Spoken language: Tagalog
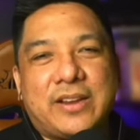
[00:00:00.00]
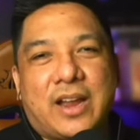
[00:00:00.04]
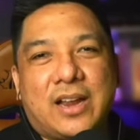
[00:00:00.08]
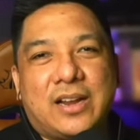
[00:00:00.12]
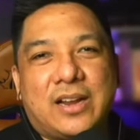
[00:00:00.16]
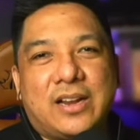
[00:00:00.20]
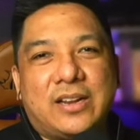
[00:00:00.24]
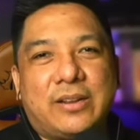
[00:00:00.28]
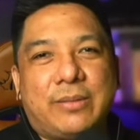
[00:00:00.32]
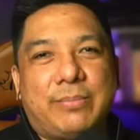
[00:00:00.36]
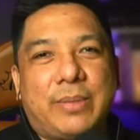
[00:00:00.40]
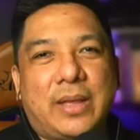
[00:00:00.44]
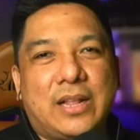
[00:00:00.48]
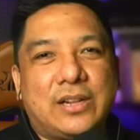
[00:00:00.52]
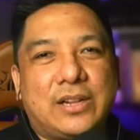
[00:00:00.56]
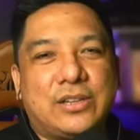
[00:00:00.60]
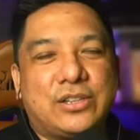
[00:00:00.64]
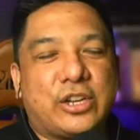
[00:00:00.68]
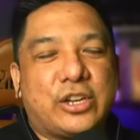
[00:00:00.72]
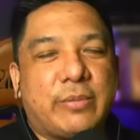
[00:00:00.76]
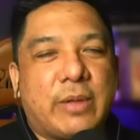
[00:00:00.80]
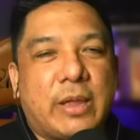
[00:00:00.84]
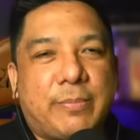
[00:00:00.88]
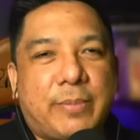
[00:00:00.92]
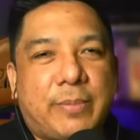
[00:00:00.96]
Ireland, and
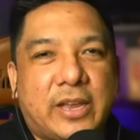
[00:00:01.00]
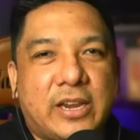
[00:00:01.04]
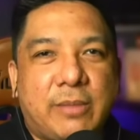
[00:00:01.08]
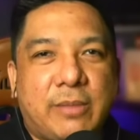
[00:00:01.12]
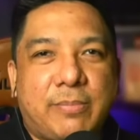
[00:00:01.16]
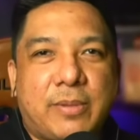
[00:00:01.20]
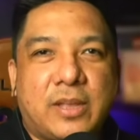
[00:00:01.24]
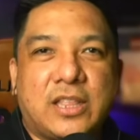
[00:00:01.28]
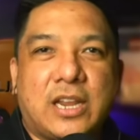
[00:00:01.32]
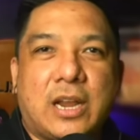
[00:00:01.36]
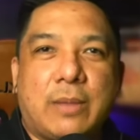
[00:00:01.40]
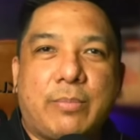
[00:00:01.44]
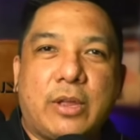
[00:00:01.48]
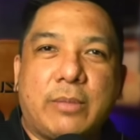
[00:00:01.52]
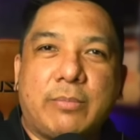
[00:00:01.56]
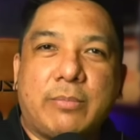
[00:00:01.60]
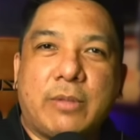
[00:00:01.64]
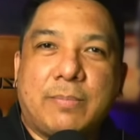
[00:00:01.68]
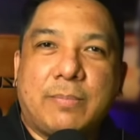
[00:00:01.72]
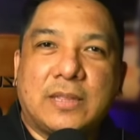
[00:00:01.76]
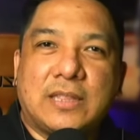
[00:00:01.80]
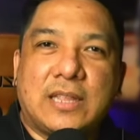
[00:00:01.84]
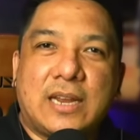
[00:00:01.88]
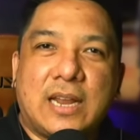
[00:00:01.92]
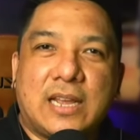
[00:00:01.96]
Belgium, ay pwede pwede na po ay
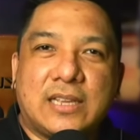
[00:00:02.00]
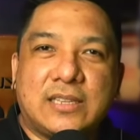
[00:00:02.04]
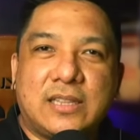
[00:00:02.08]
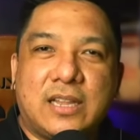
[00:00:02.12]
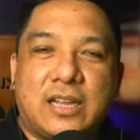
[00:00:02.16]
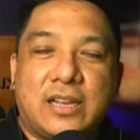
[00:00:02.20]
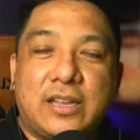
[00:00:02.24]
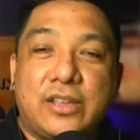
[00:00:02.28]
magpadala ng